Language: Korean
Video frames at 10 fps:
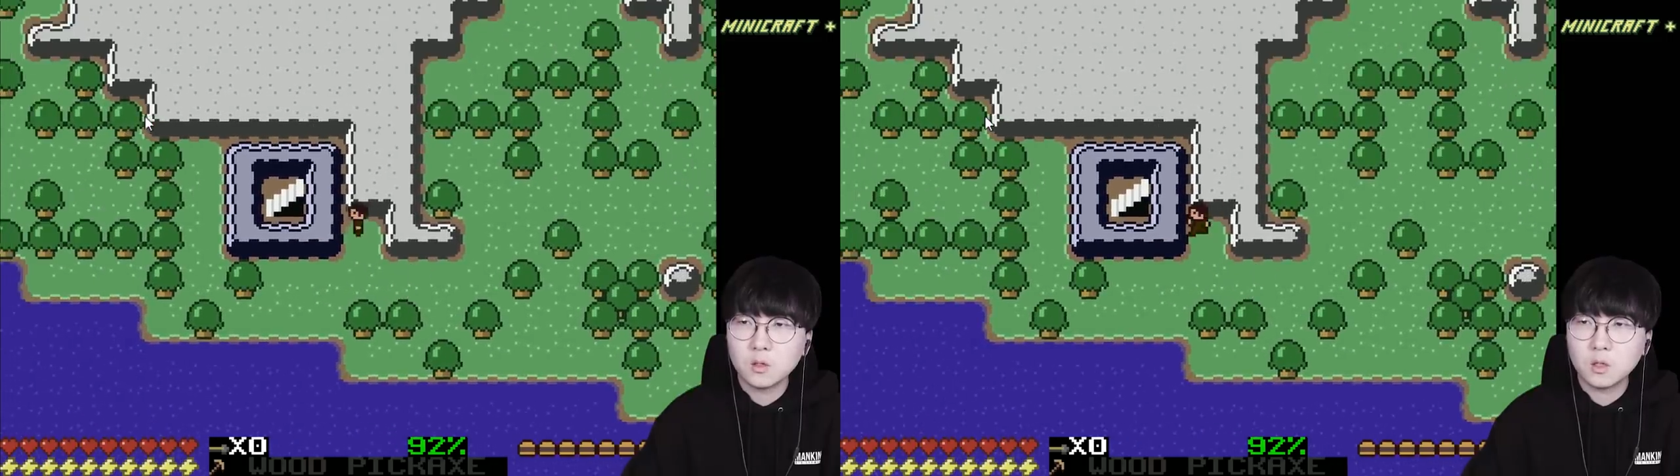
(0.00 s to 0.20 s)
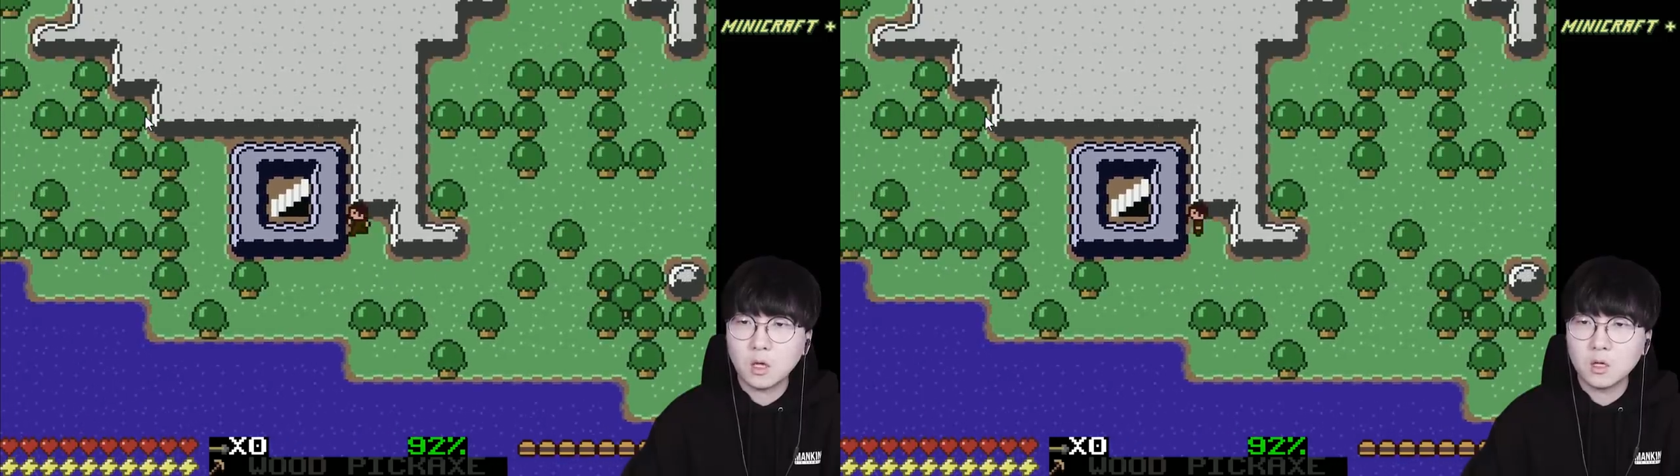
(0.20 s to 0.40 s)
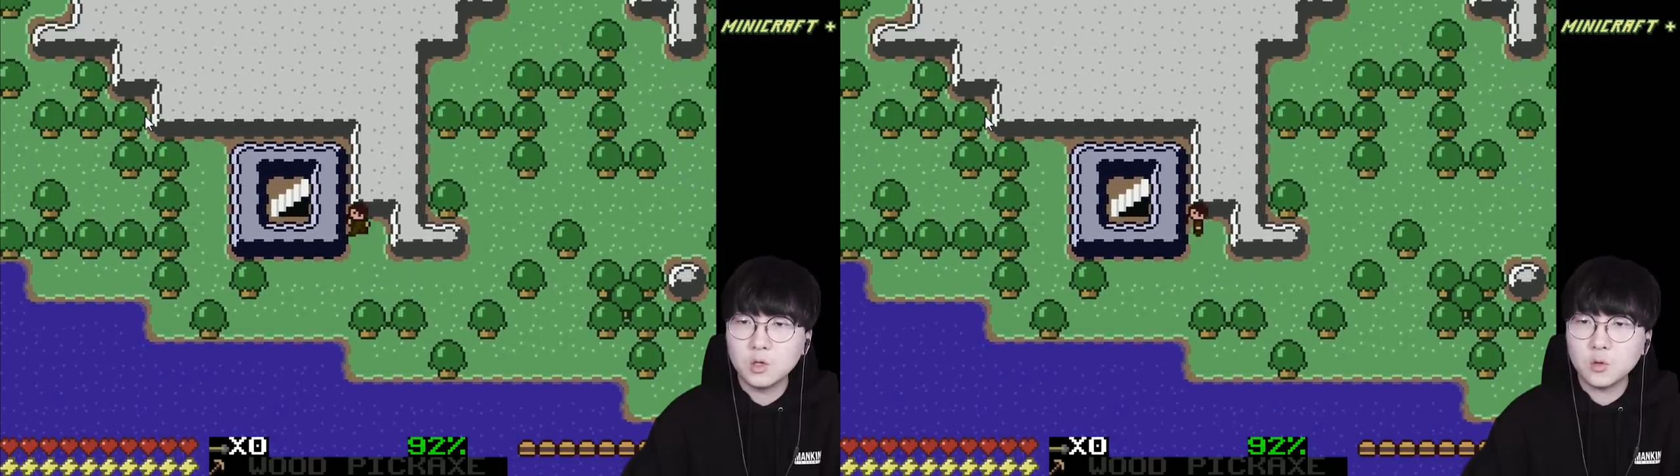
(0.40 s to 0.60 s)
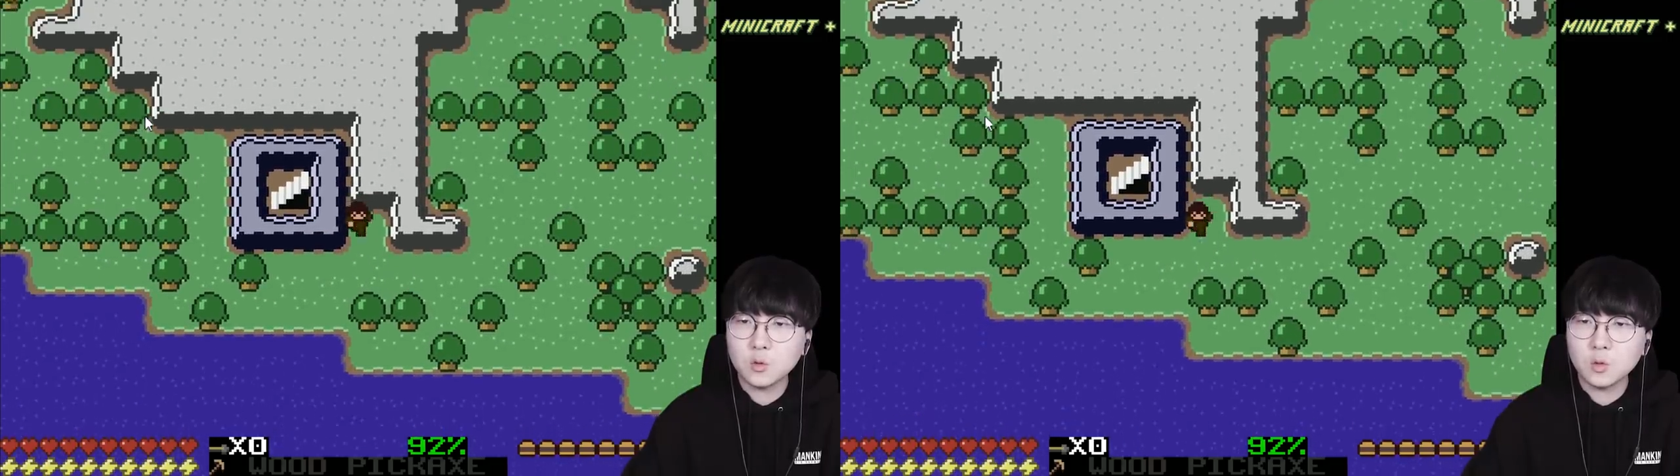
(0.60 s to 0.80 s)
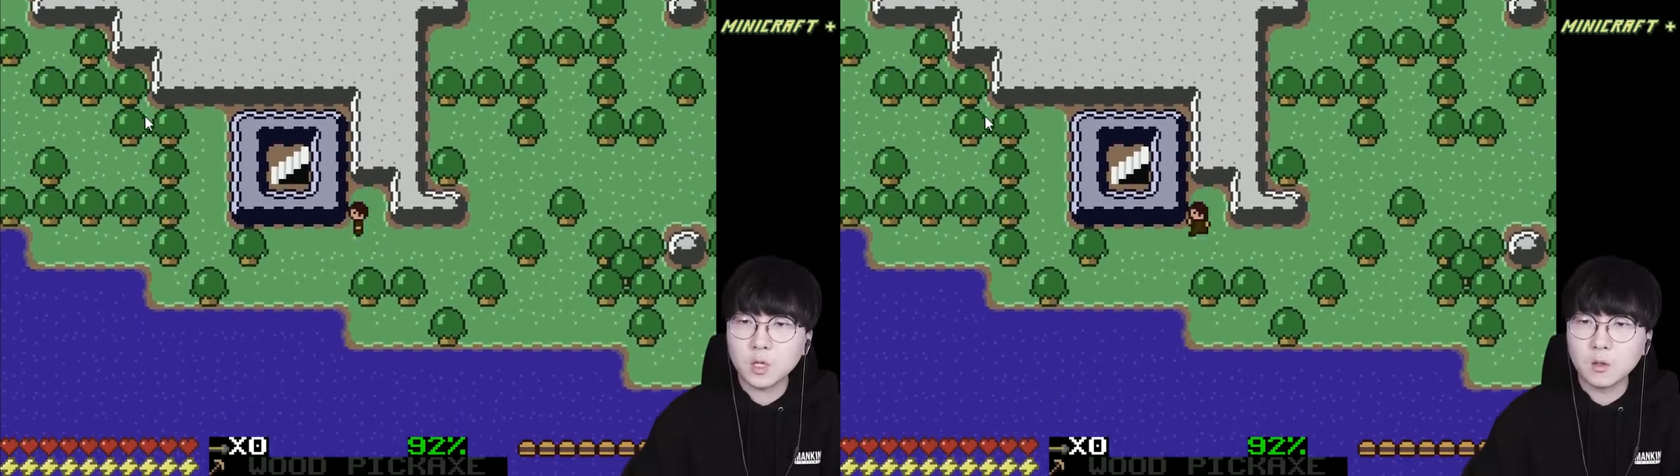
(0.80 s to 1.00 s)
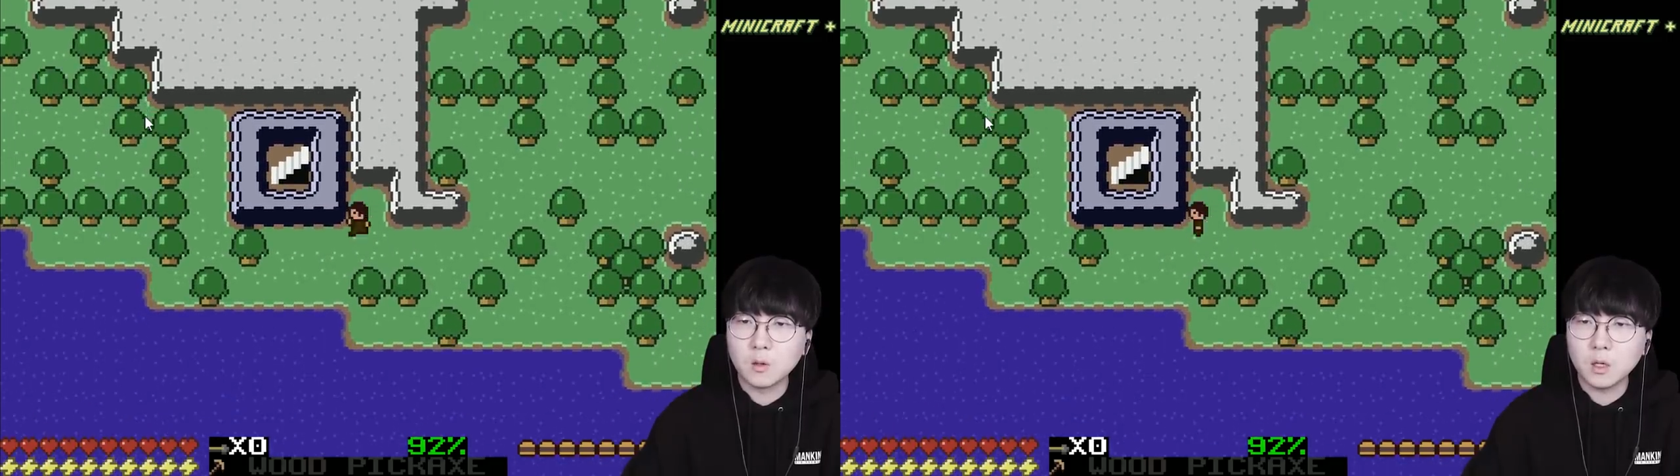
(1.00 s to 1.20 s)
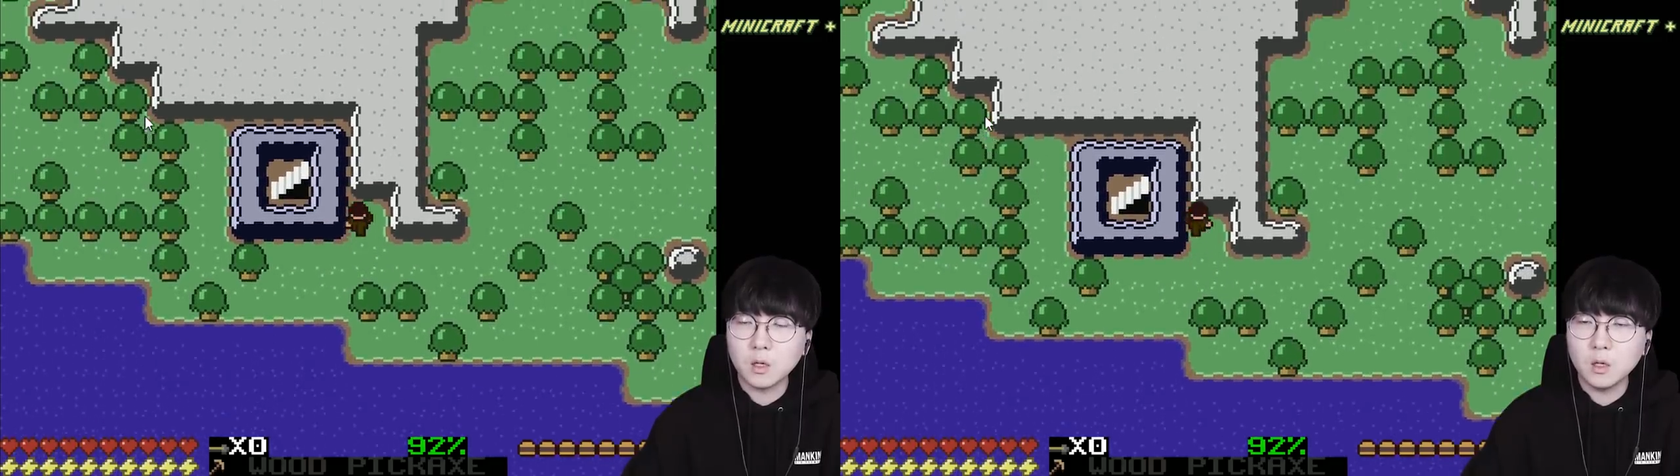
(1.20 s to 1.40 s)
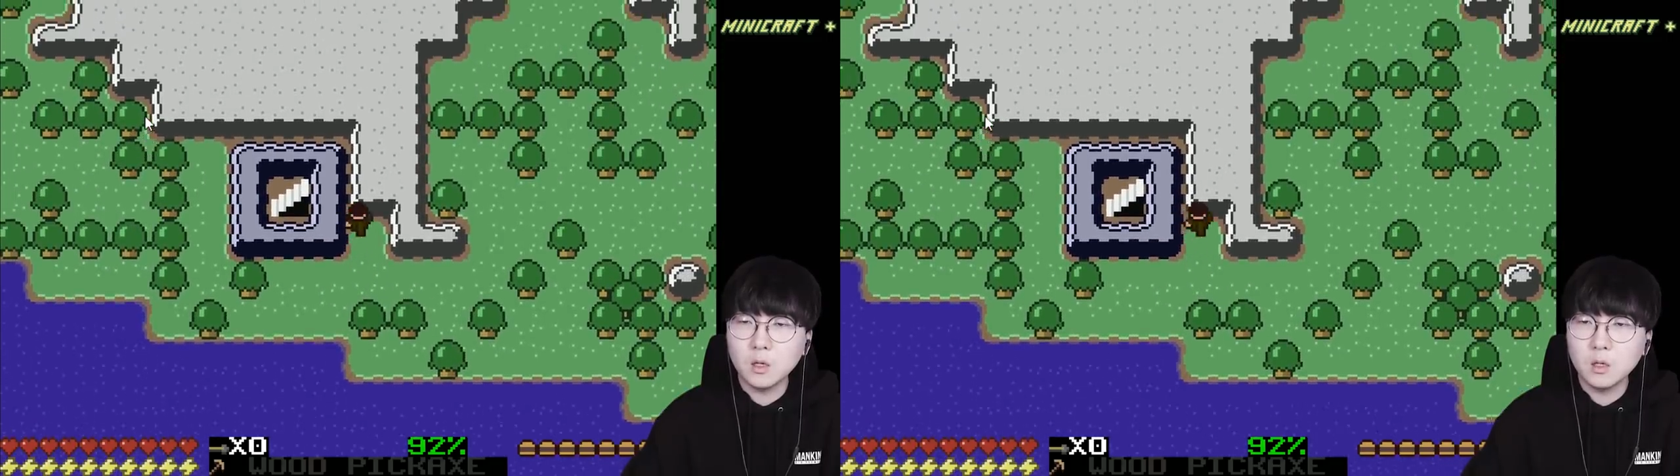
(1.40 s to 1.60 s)
이게 흑요석인
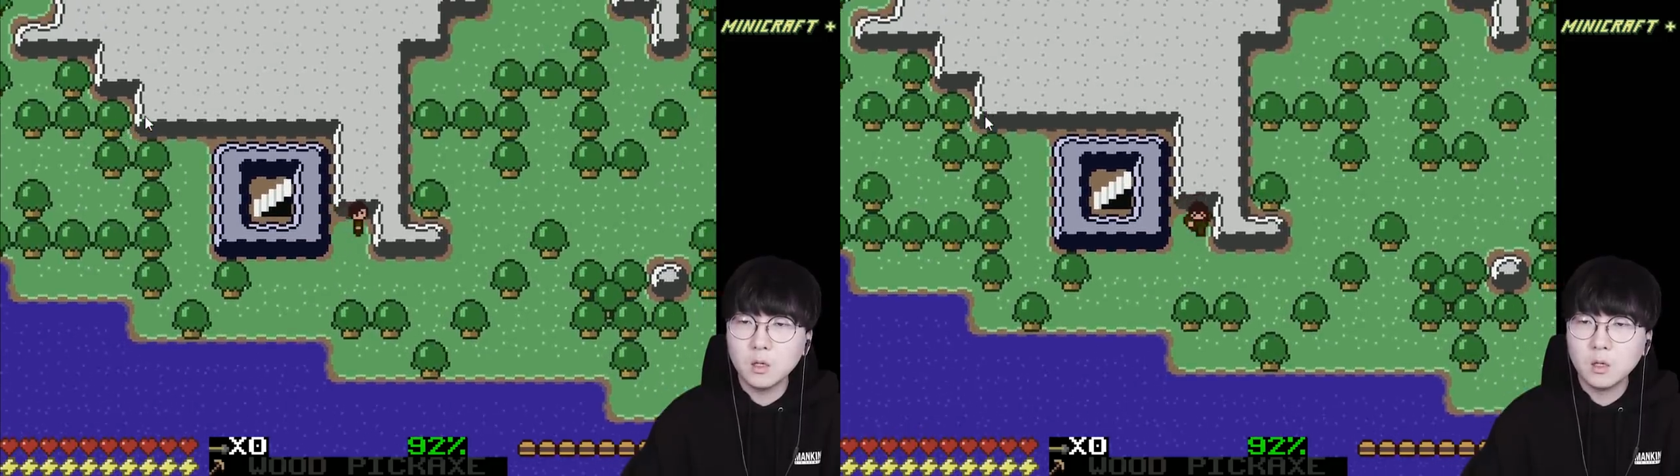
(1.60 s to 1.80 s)
건가?